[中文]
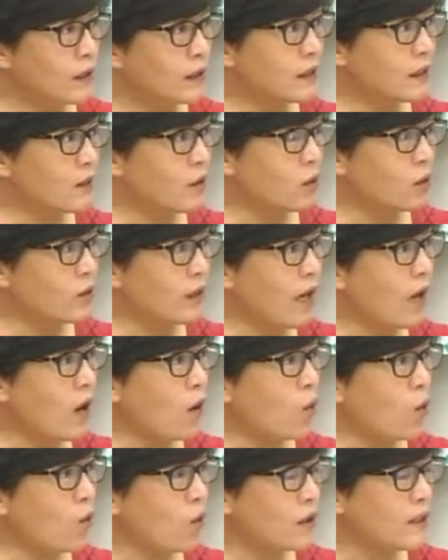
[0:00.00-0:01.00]
只有
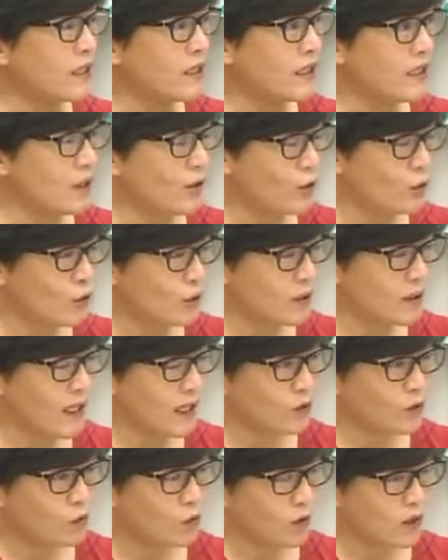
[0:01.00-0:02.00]
靠我继续
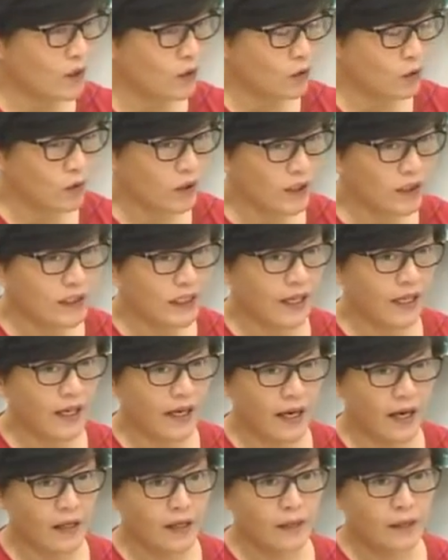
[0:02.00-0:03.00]
再做更多的减
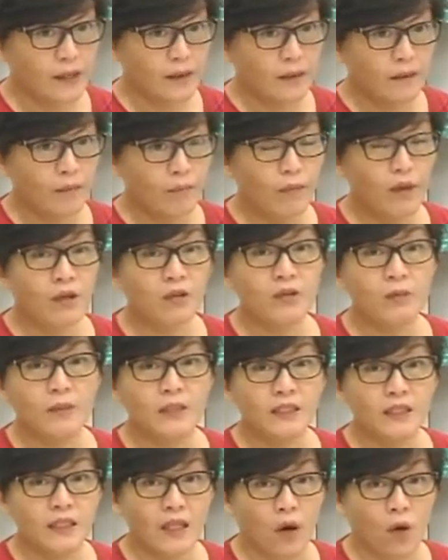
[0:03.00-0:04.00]
量，没有什
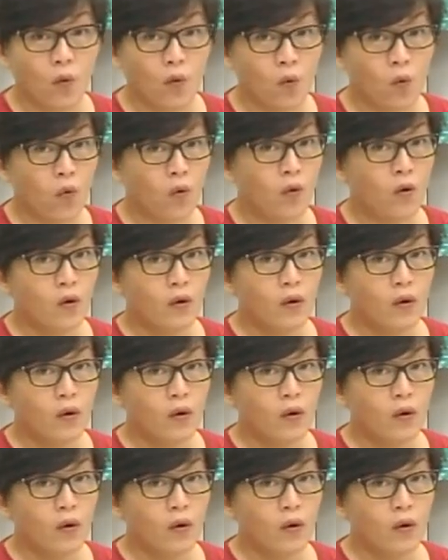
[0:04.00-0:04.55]
么效果。